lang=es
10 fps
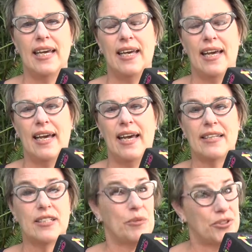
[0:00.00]
Eh,
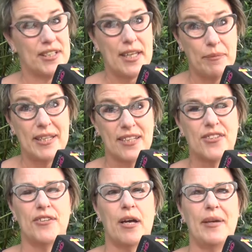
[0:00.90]
hacemos esta
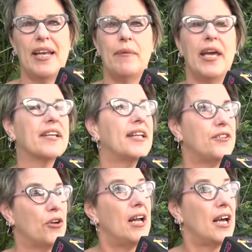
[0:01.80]
invitación también abierta
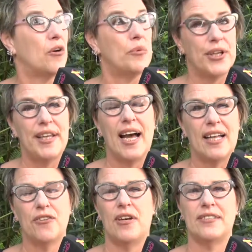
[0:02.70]
a toda la comunidad,
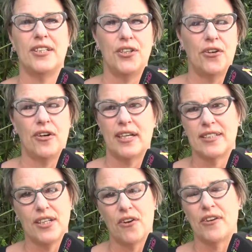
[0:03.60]
a toda señora,
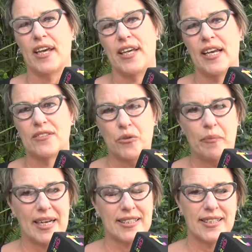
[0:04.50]
señor que quiera
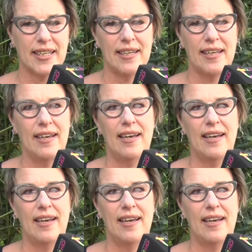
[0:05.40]
sumarse